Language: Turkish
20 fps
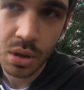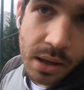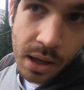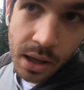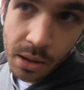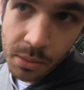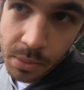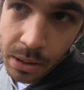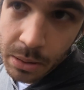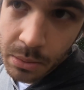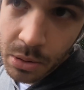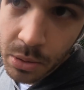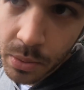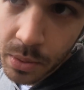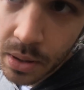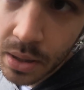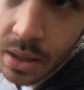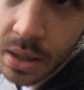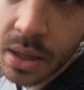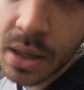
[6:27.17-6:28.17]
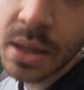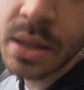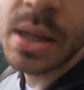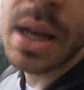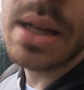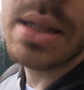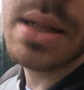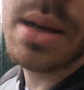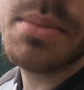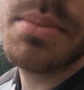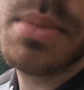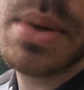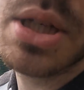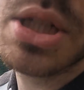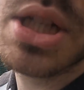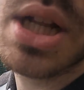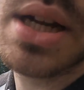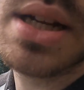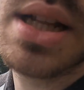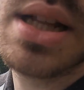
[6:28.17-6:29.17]
Yani benim gibi
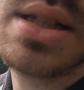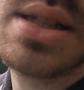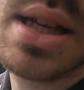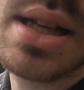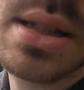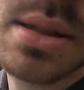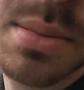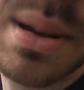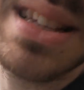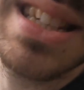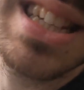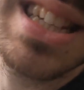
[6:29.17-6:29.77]
85'lerden 80, ben